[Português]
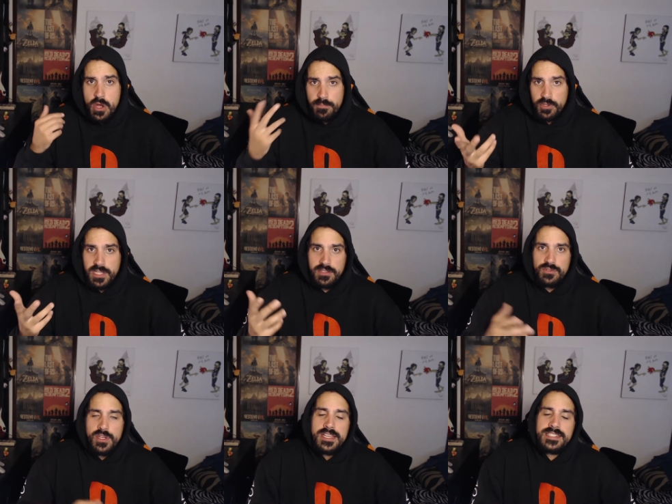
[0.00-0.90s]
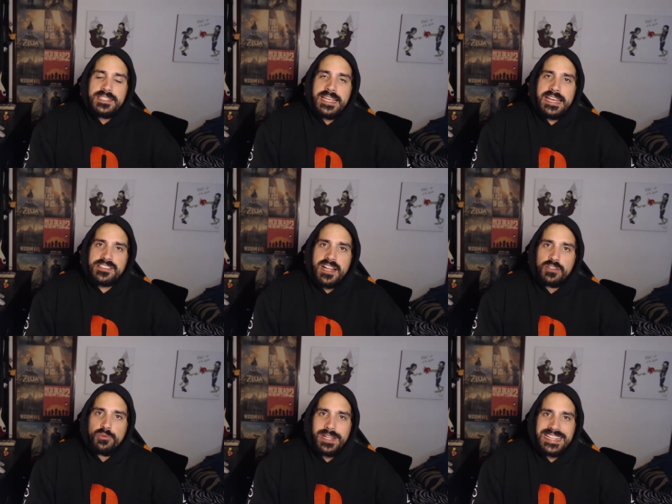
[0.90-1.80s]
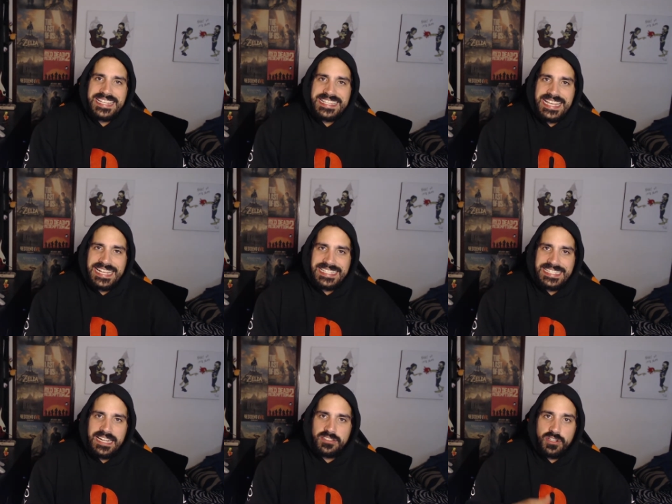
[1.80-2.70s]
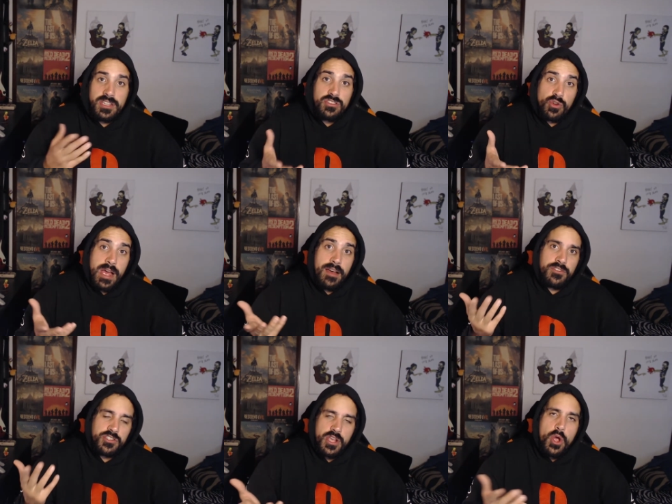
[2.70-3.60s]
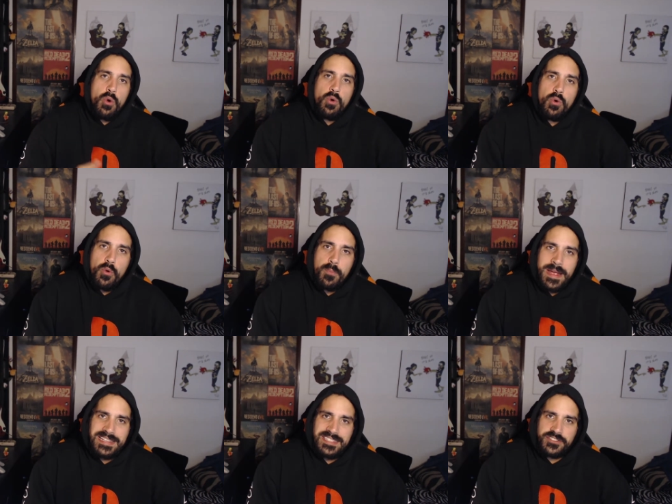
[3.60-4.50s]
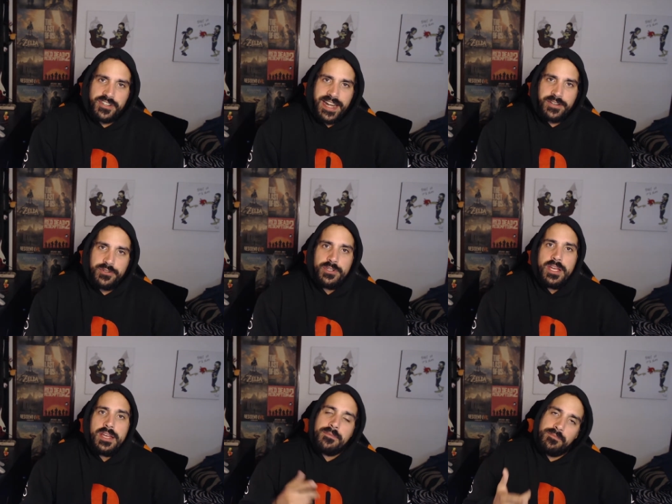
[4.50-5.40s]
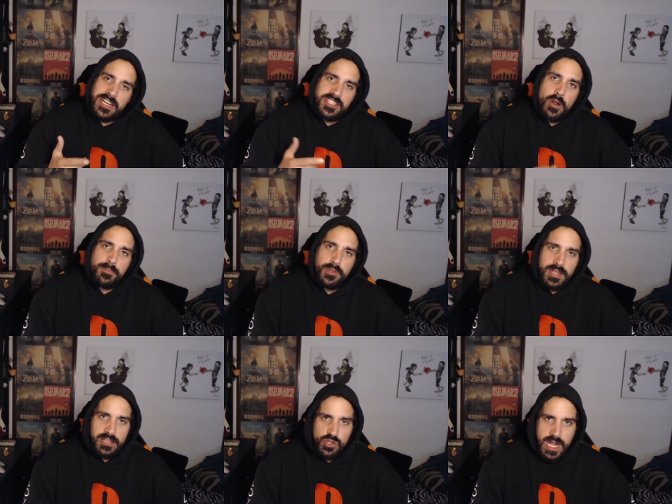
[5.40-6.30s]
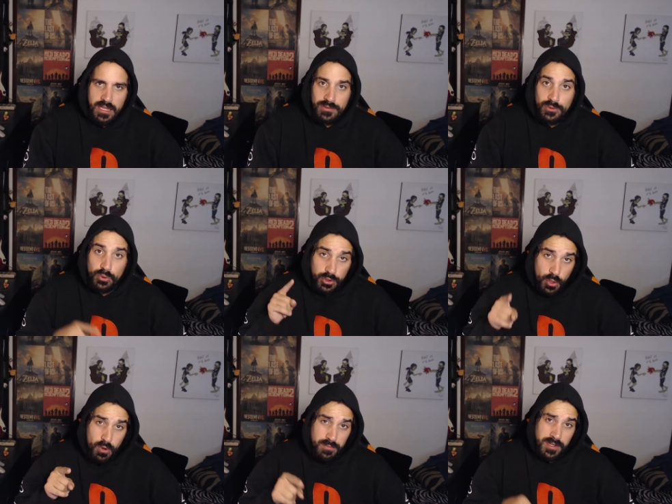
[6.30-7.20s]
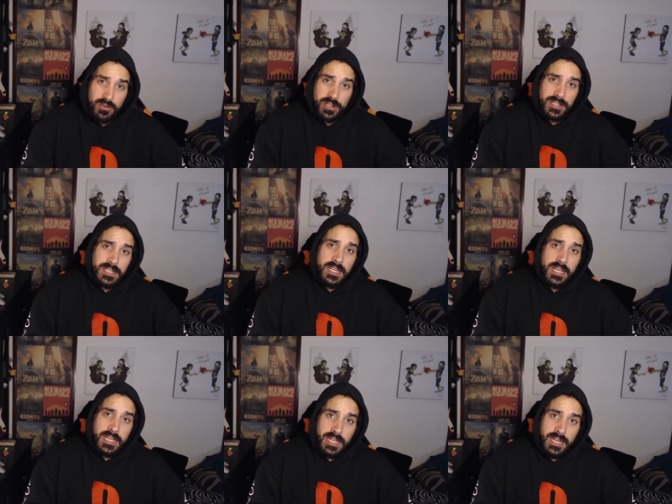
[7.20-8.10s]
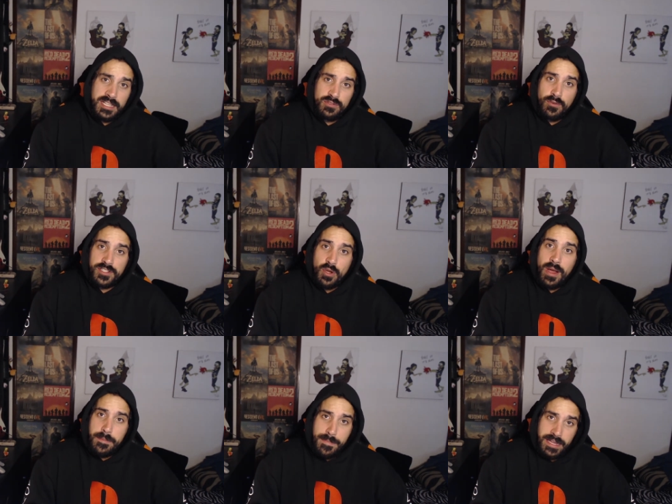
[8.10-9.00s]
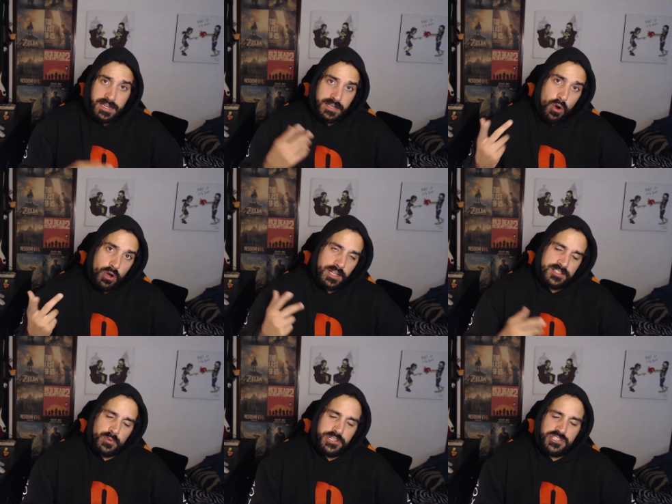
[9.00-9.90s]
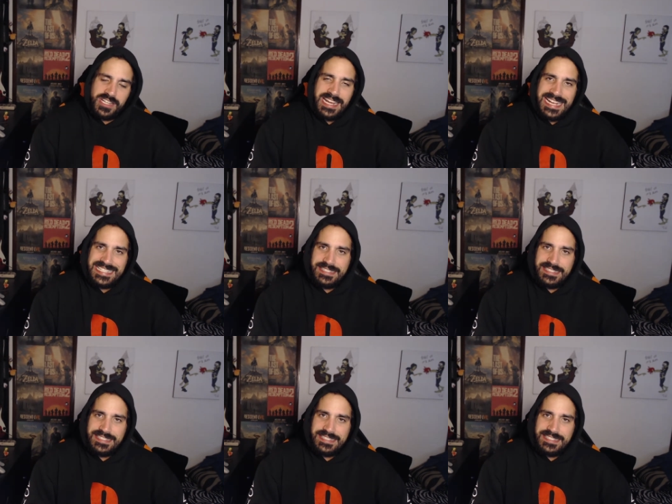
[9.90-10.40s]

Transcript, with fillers: Portanto, se és da altura da Sega Saturn e jogavas o Panzer Dragoon, vais ter a oportunidade de jogá-lo no teu computador, uh, na sua versão remake ou na Switch, caso